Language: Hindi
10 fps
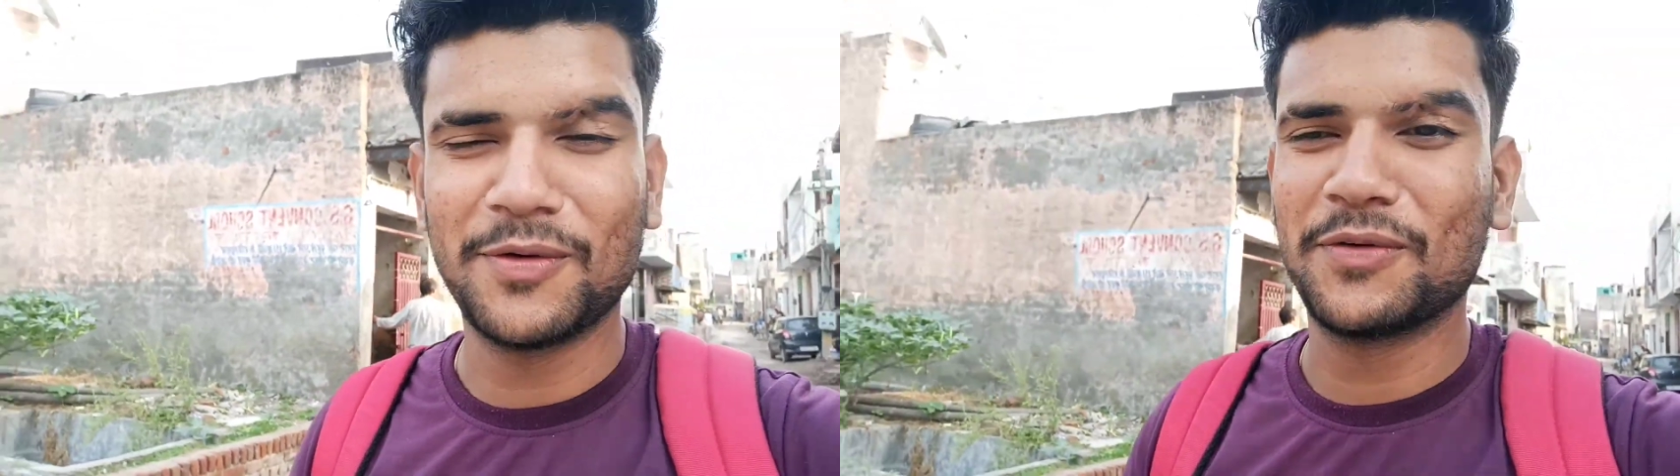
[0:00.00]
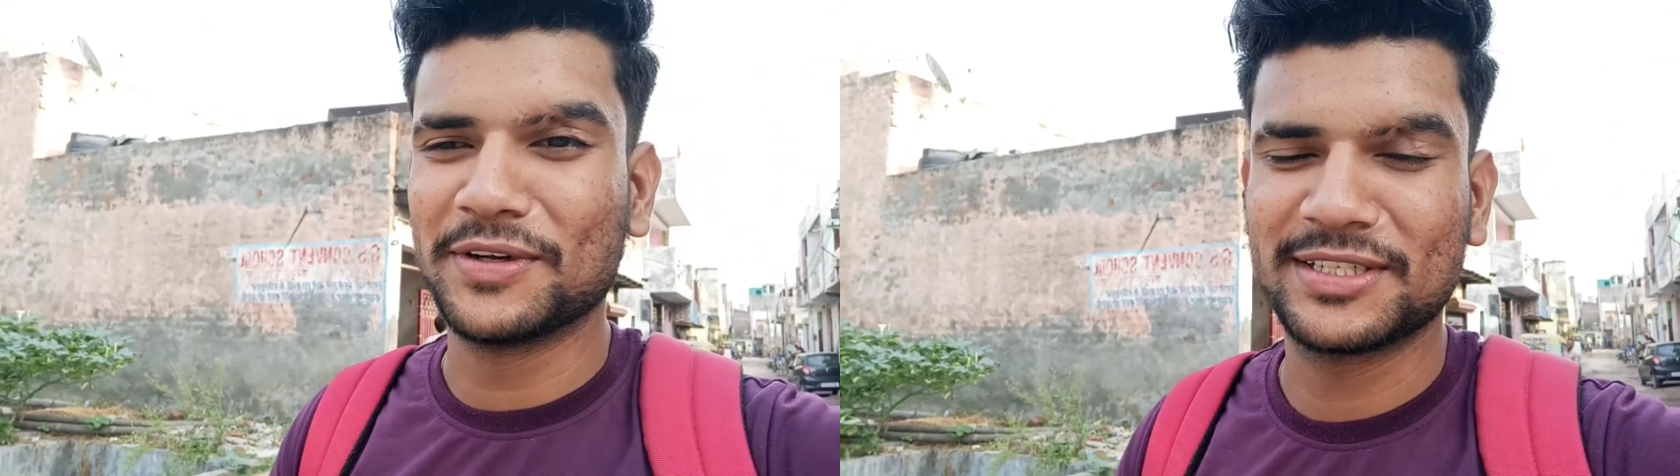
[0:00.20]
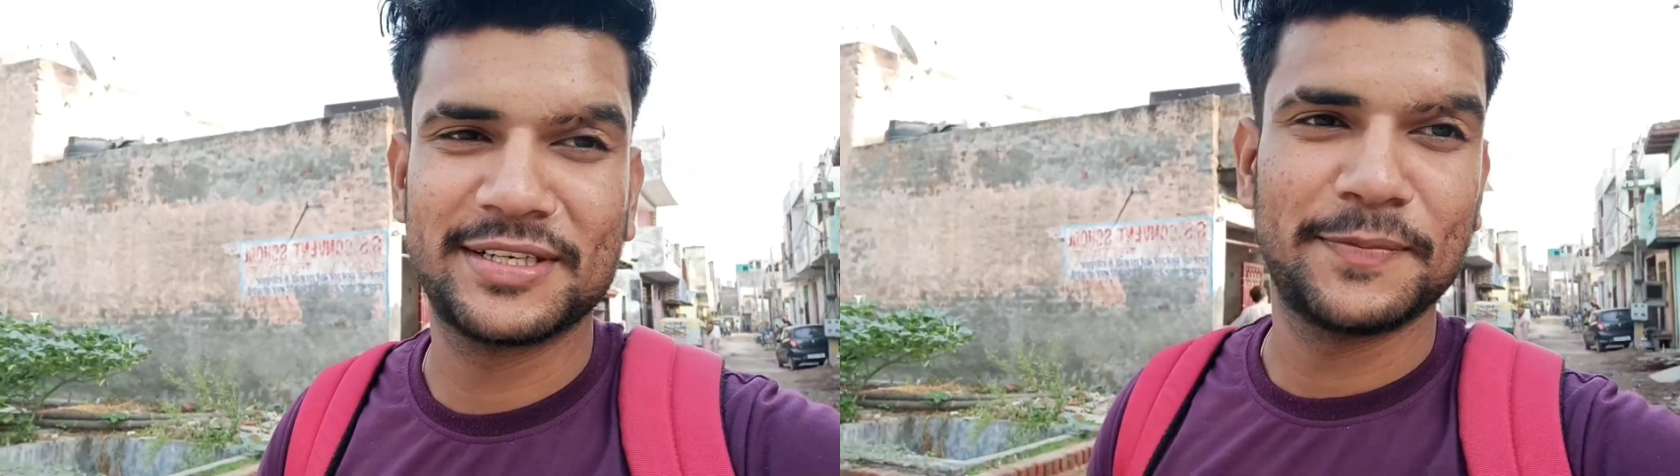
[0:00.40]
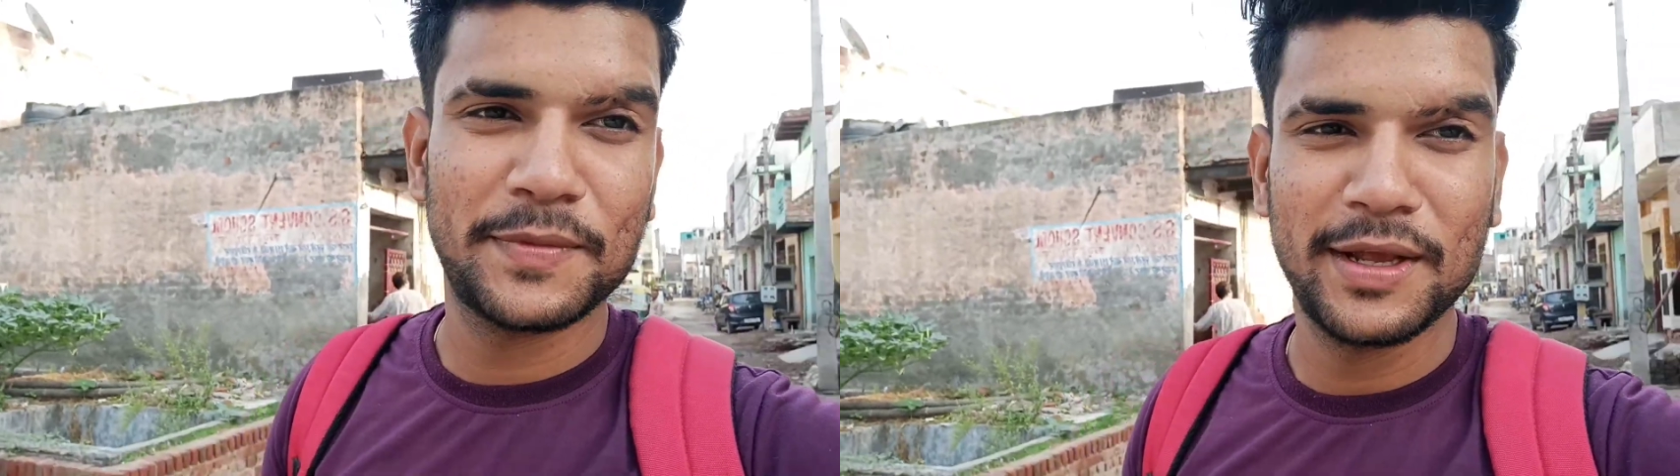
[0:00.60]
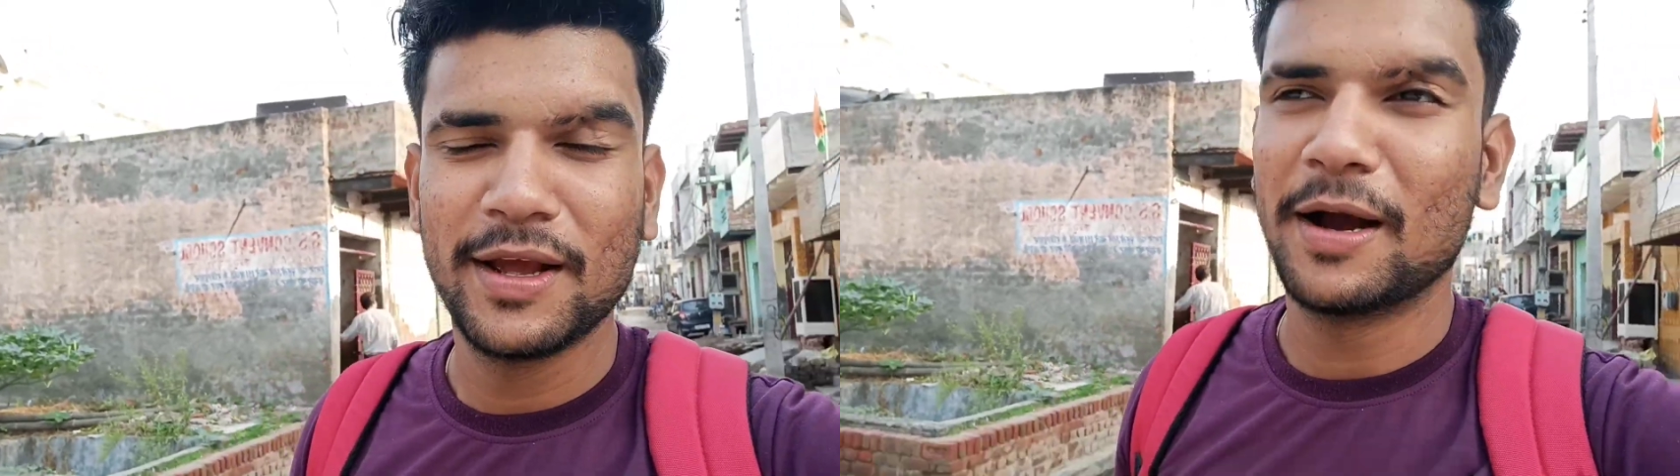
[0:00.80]

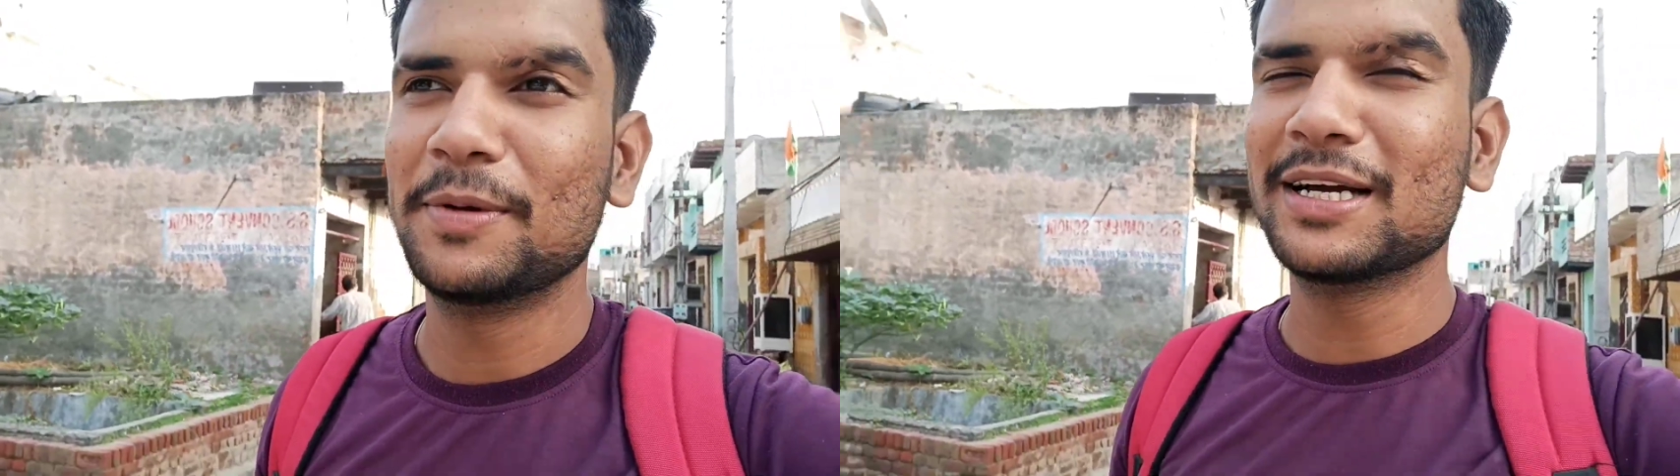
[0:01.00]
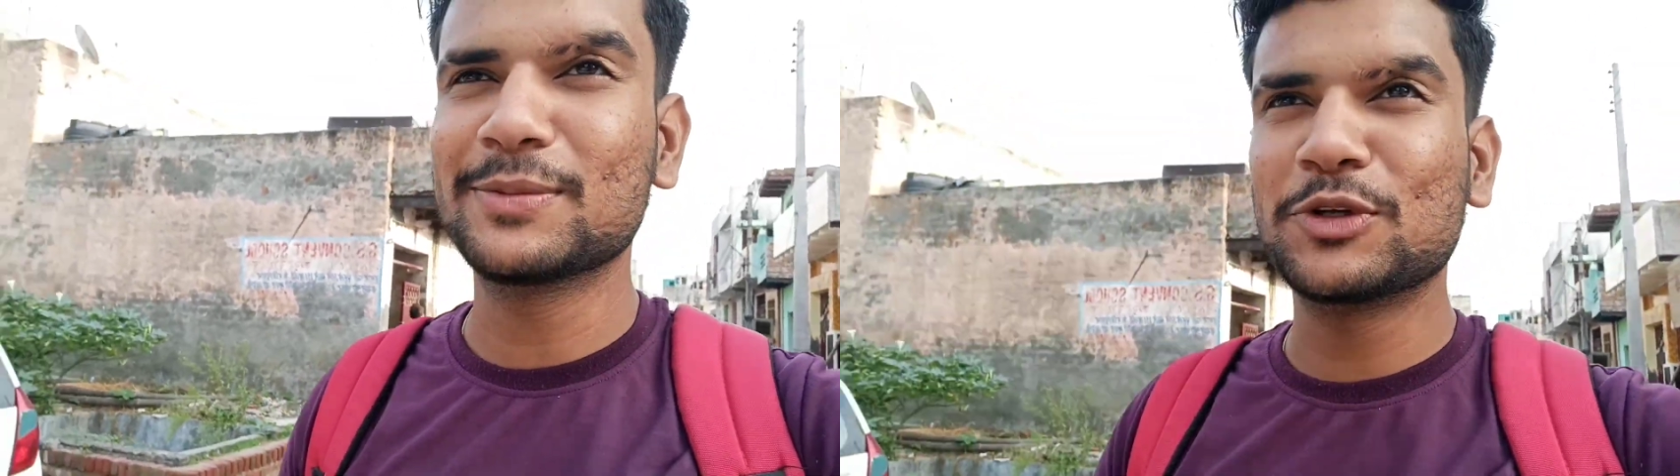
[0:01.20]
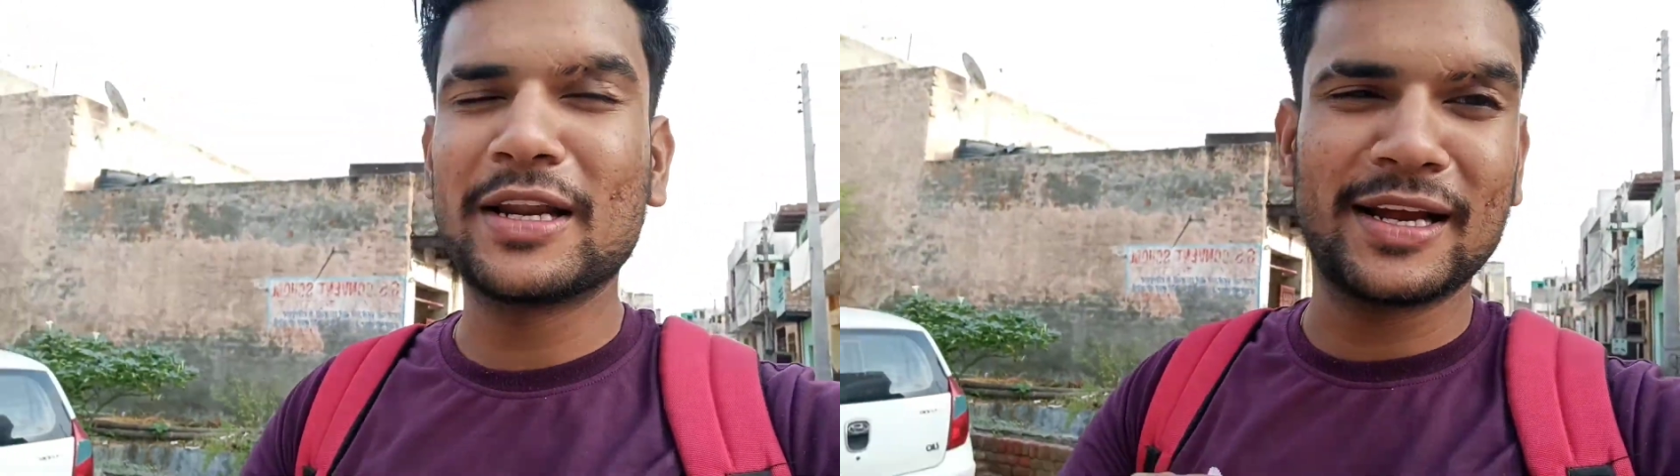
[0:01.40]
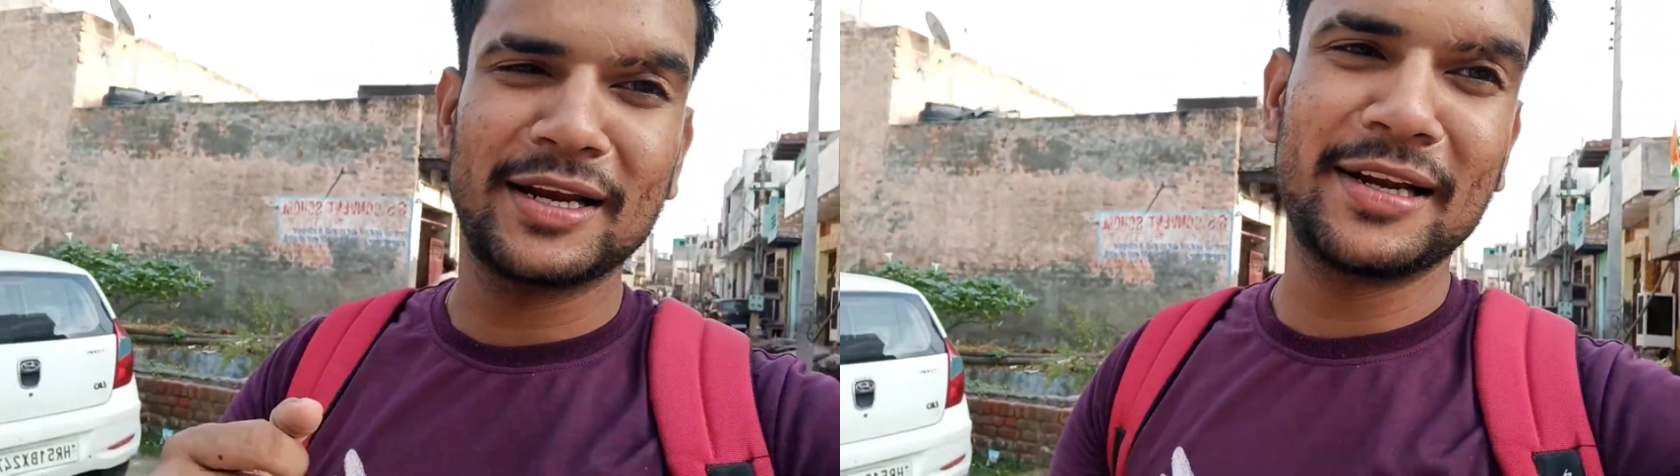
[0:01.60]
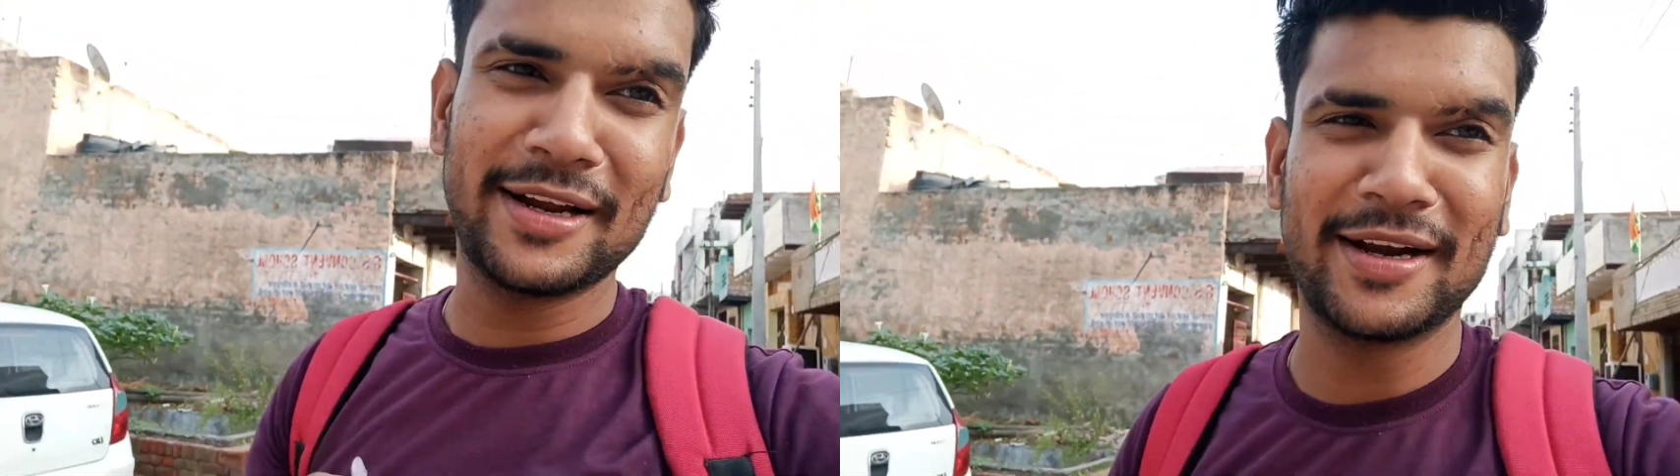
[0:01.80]
ऑफिस अब यहाँ से मुझे लगेंगे डेढ़